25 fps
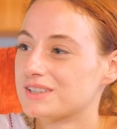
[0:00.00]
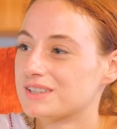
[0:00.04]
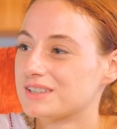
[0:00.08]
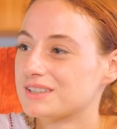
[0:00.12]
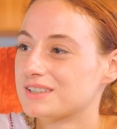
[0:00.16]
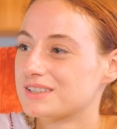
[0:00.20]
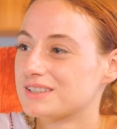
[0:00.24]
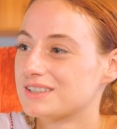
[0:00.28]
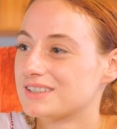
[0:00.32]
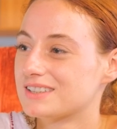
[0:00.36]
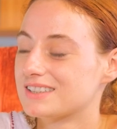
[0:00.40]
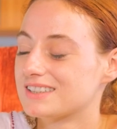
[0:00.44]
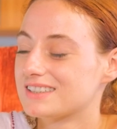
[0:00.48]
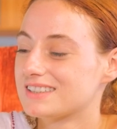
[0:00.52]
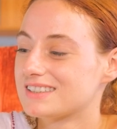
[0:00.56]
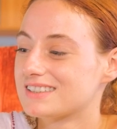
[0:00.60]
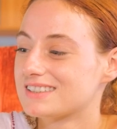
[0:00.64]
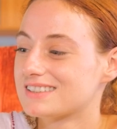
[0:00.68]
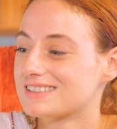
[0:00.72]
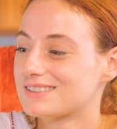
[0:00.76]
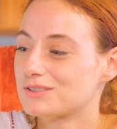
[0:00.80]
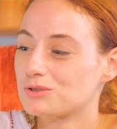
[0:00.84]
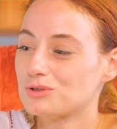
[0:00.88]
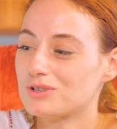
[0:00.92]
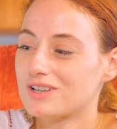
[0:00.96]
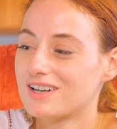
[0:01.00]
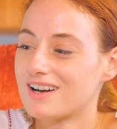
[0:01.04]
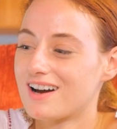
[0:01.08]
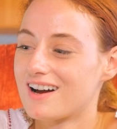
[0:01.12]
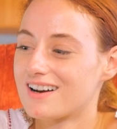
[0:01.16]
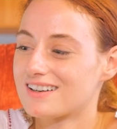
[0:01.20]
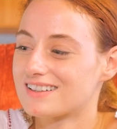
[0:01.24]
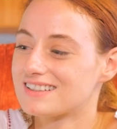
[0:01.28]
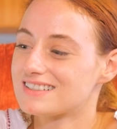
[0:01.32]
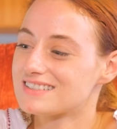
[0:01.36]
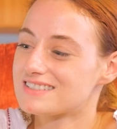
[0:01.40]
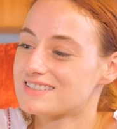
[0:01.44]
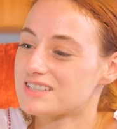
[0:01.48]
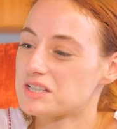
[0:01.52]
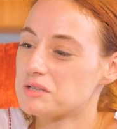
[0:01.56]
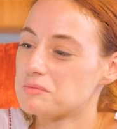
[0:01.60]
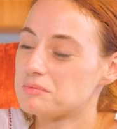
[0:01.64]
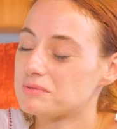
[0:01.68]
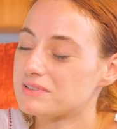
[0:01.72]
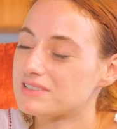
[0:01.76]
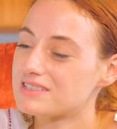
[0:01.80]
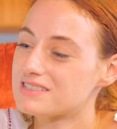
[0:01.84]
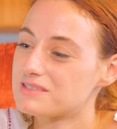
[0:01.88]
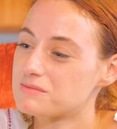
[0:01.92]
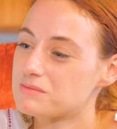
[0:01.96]
Müthiş. Kulak arkası
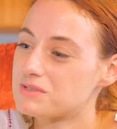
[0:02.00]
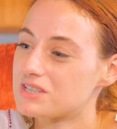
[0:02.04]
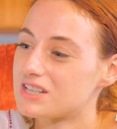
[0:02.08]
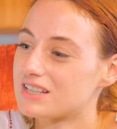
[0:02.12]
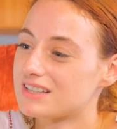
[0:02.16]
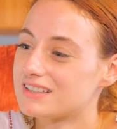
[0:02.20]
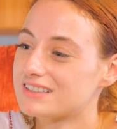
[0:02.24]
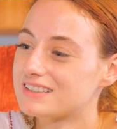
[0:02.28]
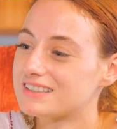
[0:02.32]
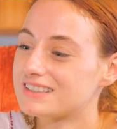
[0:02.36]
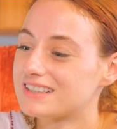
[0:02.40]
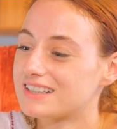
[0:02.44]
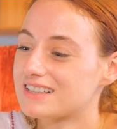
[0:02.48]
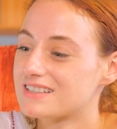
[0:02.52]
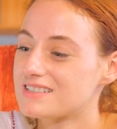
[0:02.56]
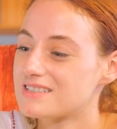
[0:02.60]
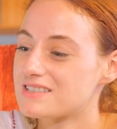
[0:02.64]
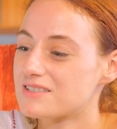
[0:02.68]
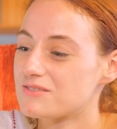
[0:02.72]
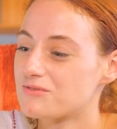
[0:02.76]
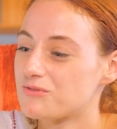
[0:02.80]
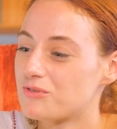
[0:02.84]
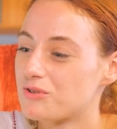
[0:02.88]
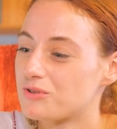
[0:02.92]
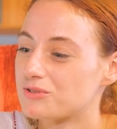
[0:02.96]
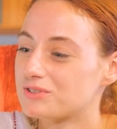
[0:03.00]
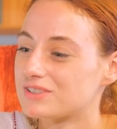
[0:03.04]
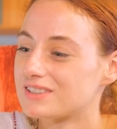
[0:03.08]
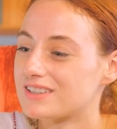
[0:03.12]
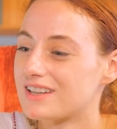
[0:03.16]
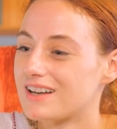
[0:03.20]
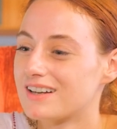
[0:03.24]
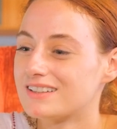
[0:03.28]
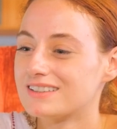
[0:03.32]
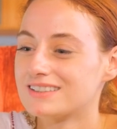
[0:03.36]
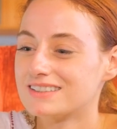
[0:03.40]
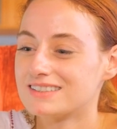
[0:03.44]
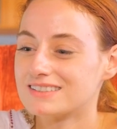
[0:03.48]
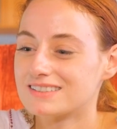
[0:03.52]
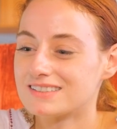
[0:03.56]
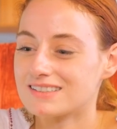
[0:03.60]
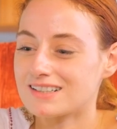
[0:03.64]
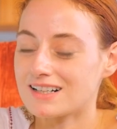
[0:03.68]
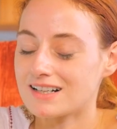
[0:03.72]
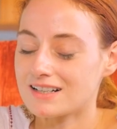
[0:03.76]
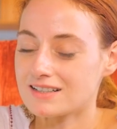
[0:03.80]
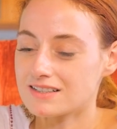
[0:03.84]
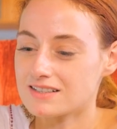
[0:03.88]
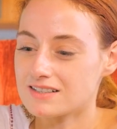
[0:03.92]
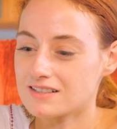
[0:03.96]
yaparız bir şekilde gerisi falan idare
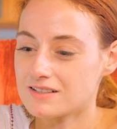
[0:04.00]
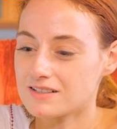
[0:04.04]
edilir.